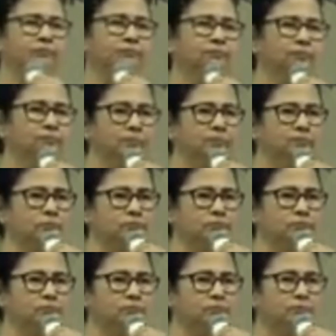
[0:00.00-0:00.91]
ঝাড়গ্রামের
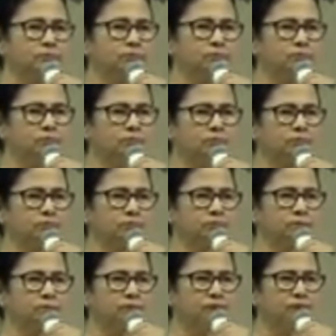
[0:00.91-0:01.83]
সভা থেকে মুখ্যমন্ত্রী
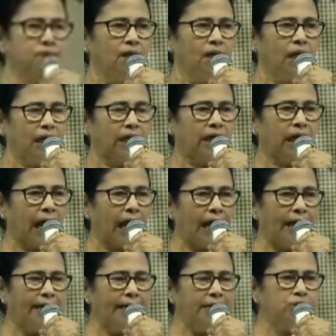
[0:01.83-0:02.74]
মমতা
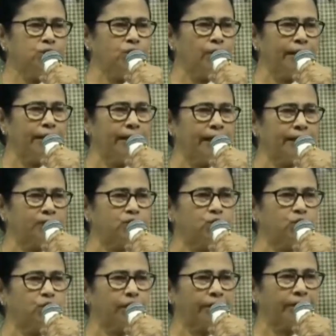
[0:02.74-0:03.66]
বন্দ্যোপাধ্যায়
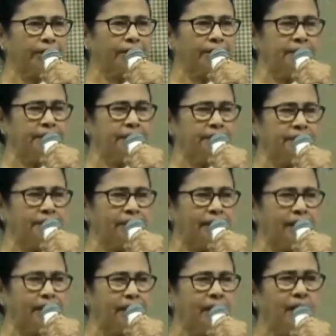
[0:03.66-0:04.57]
কেন্দ্রীয় বঞ্চনার
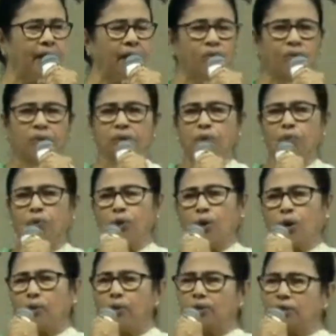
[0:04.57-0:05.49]
অভিযোগ করেন
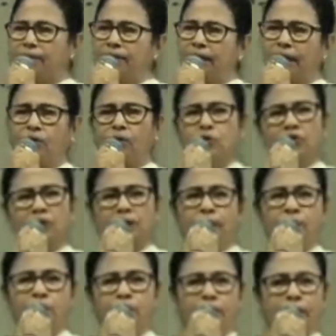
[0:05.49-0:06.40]
তিনি দাবি
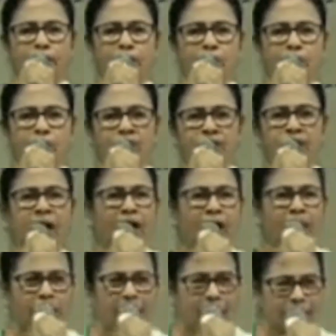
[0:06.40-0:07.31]
করেন একাধিক
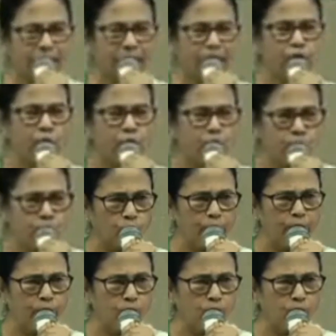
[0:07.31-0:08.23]
প্রকল্পের টাকা
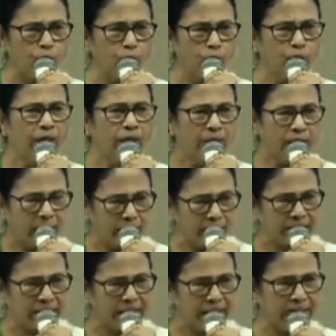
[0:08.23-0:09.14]
কেন্দ্রীয় সরকার
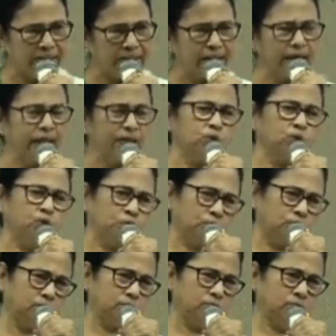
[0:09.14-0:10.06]
আটকে দিয়েছে রাজ্য
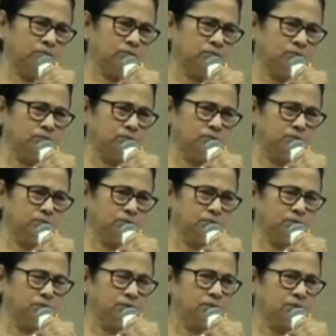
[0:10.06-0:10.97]
সরকার বঞ্চিত
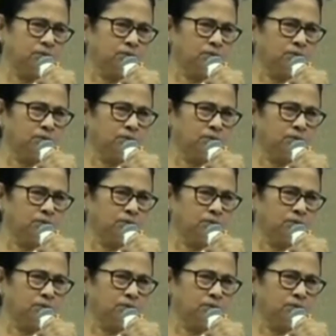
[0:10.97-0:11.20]
হচ্ছে